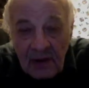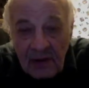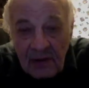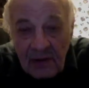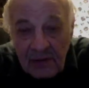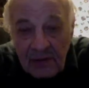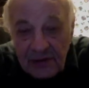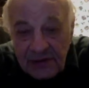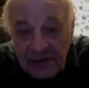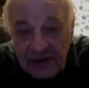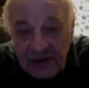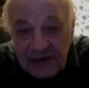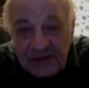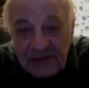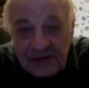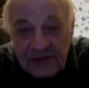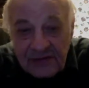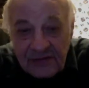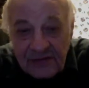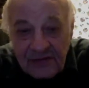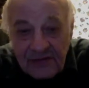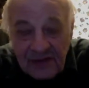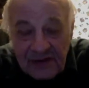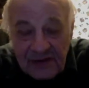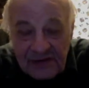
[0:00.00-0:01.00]

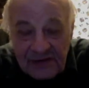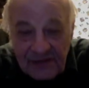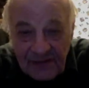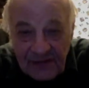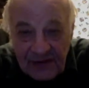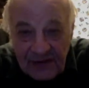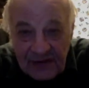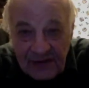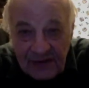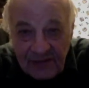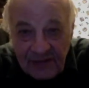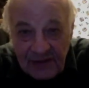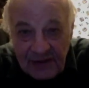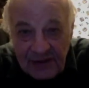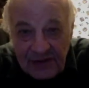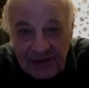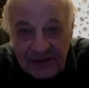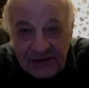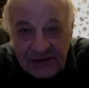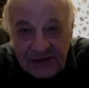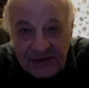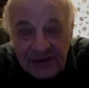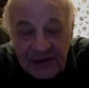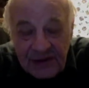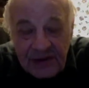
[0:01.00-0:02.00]
Участвовал в развитии
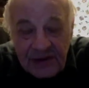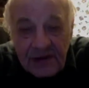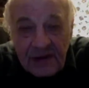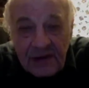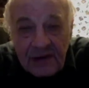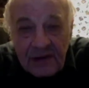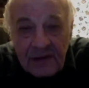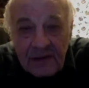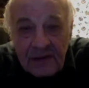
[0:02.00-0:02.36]
медицины.